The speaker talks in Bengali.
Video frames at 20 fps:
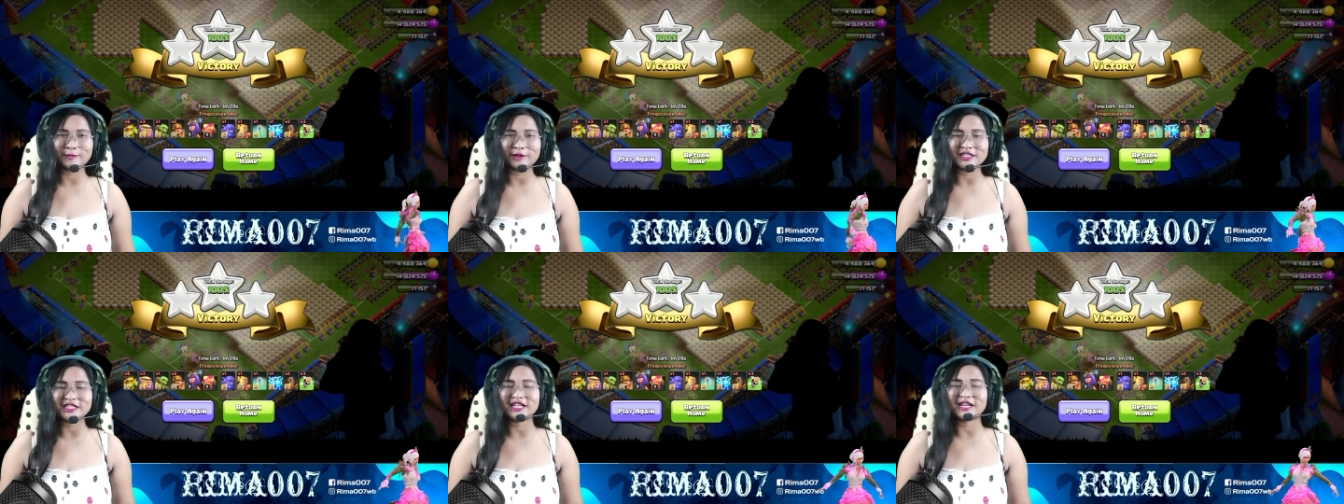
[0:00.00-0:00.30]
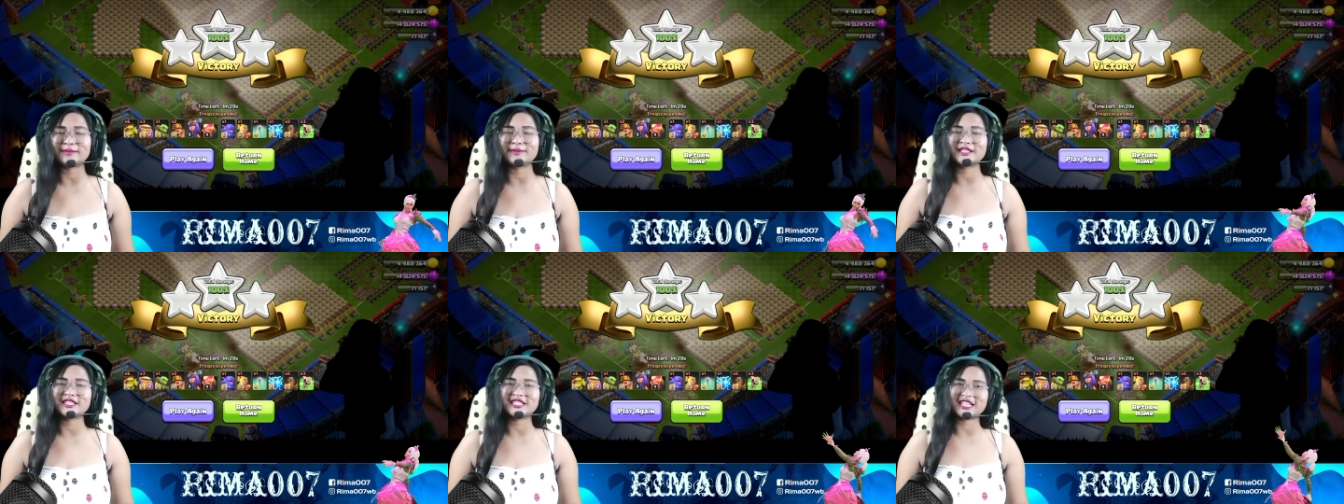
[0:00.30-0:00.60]
তোমরা
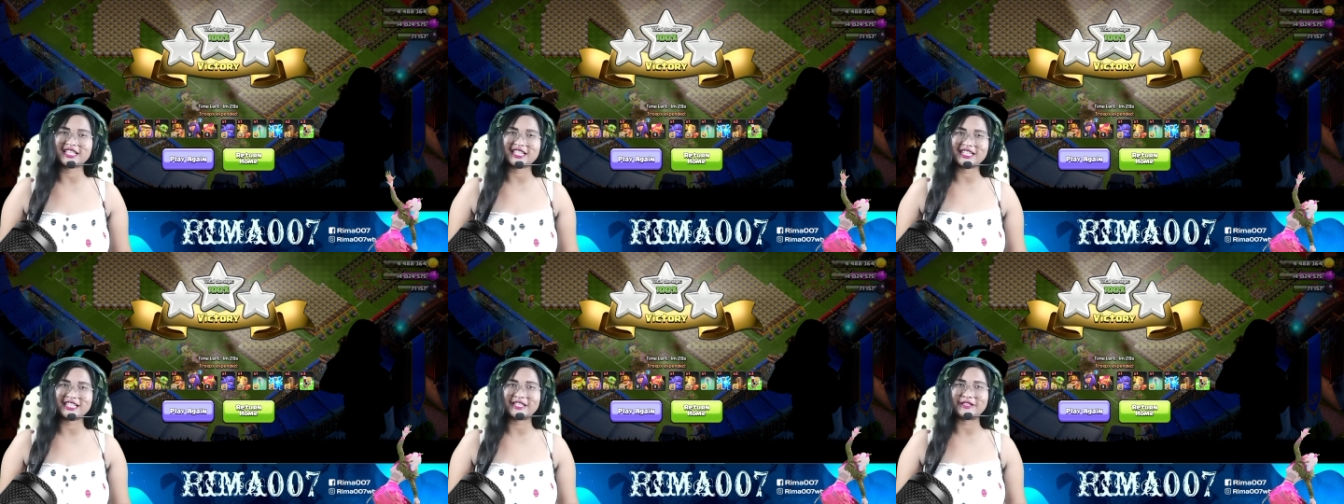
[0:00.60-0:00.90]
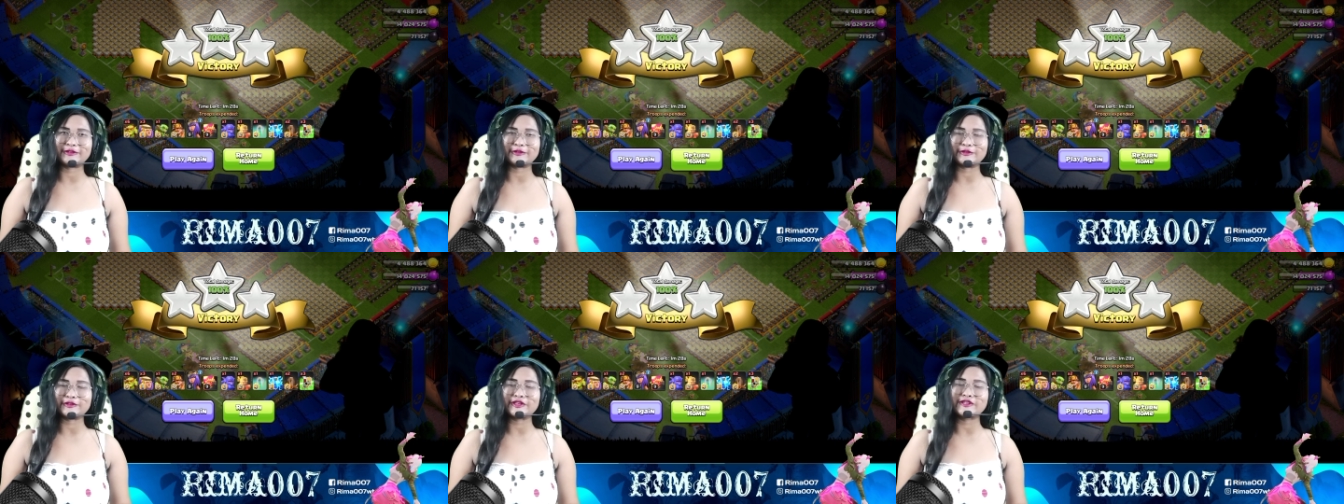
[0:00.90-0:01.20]
যারা আমার
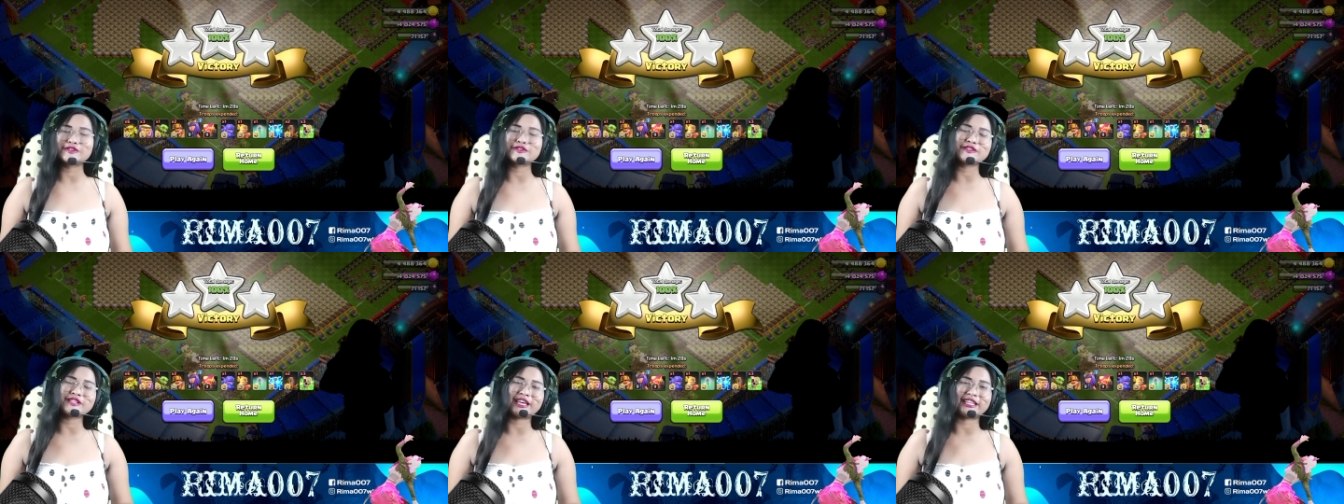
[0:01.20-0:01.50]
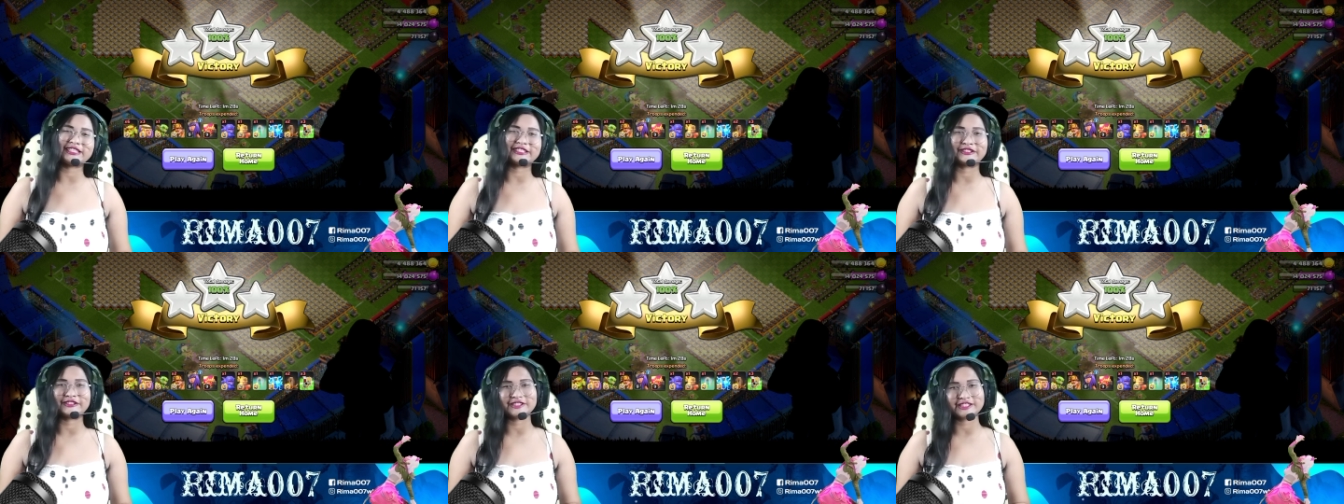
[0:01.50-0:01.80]
চ্যানেলে নতুন এসছো
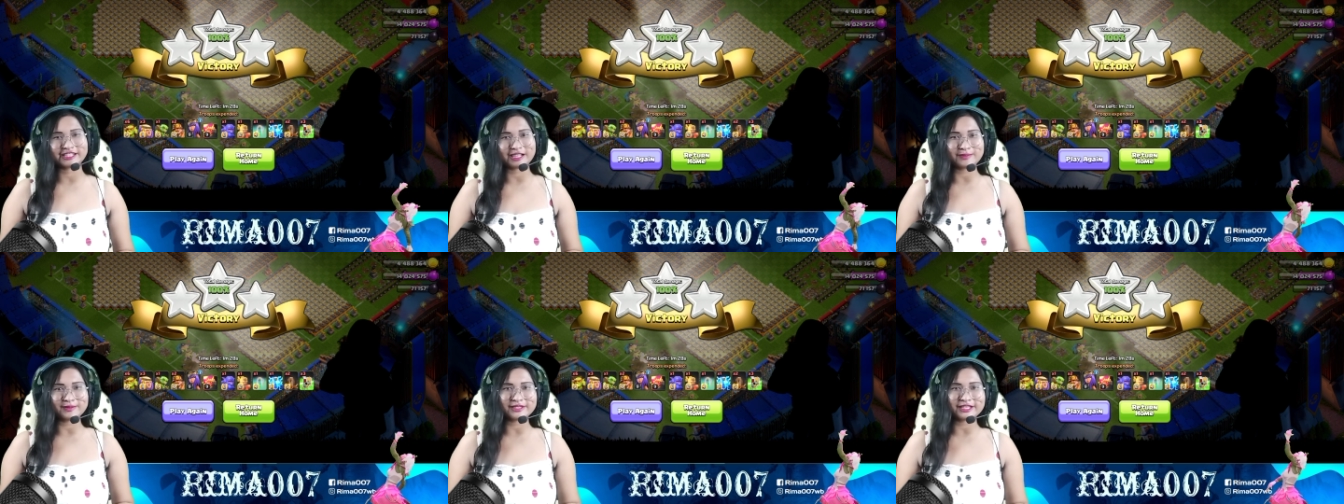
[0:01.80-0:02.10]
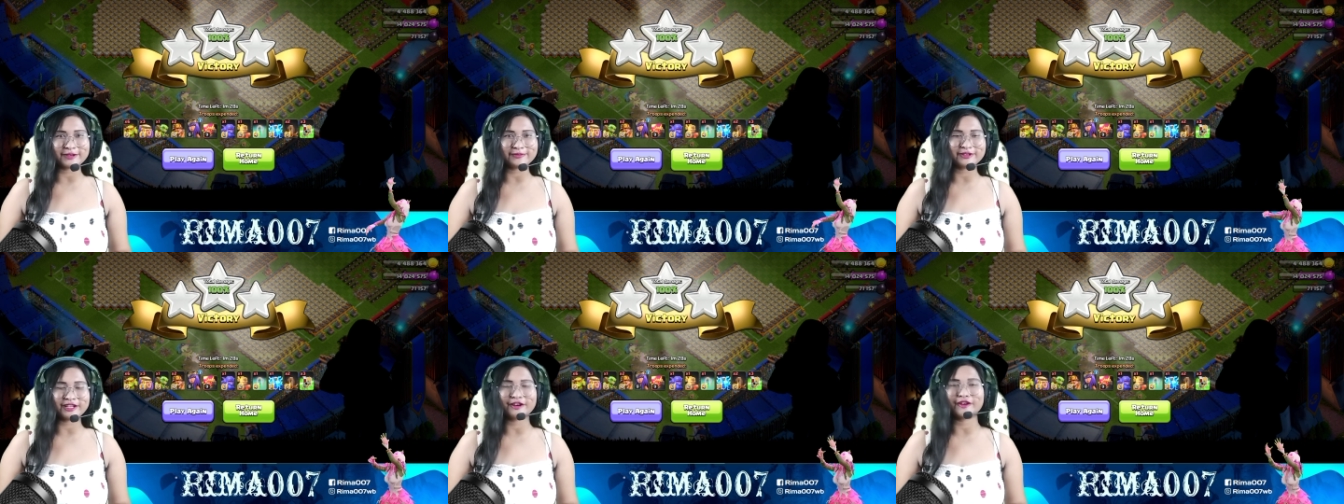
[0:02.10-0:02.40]
তাড়াতাড়ি করে
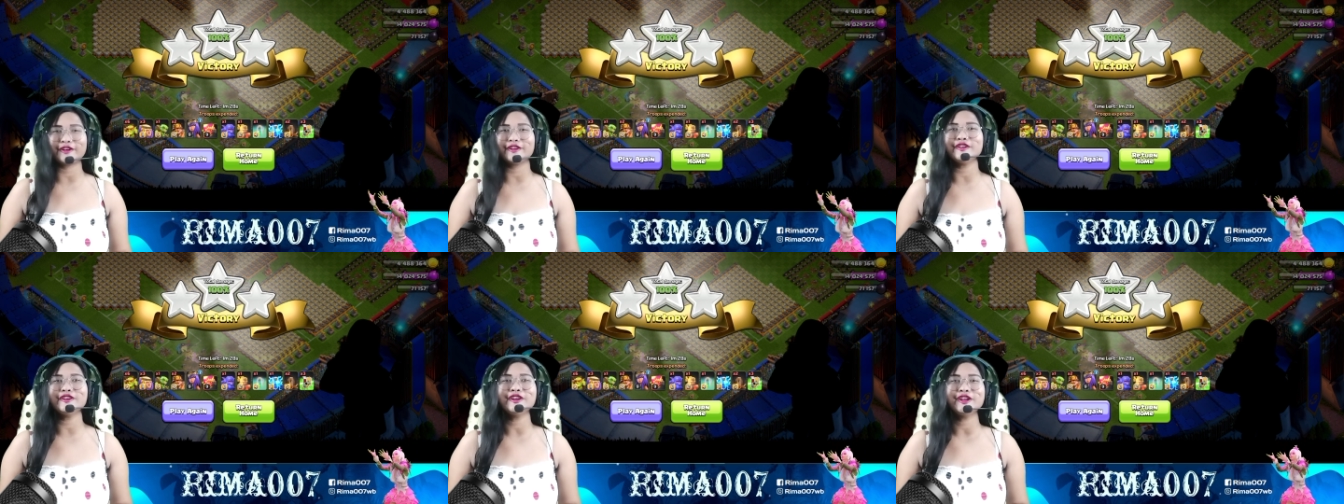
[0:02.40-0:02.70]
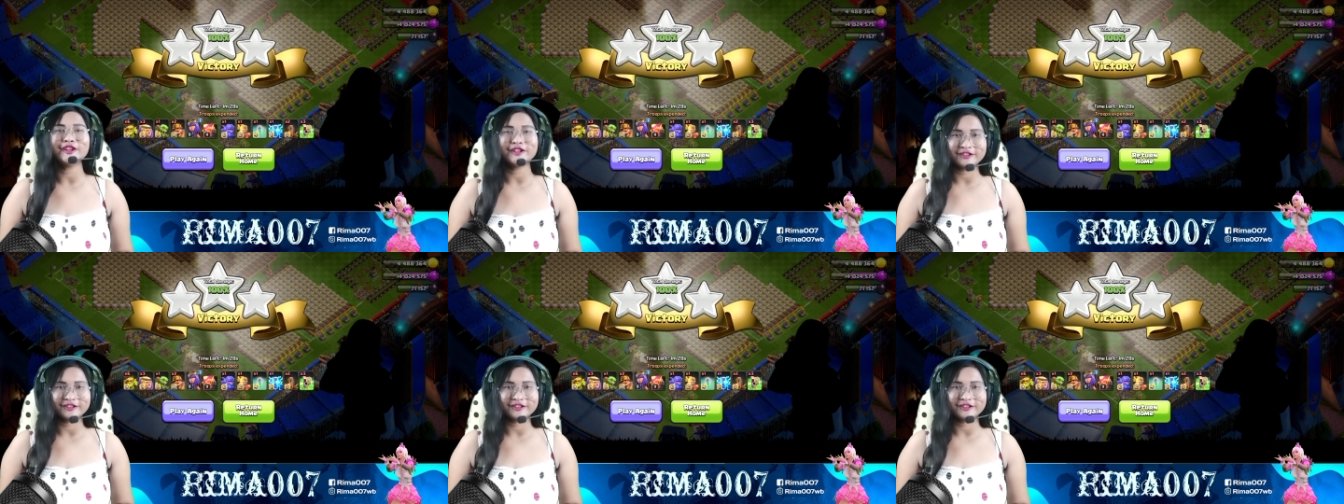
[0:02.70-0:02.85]
সাবস্ক্রাইবটা করো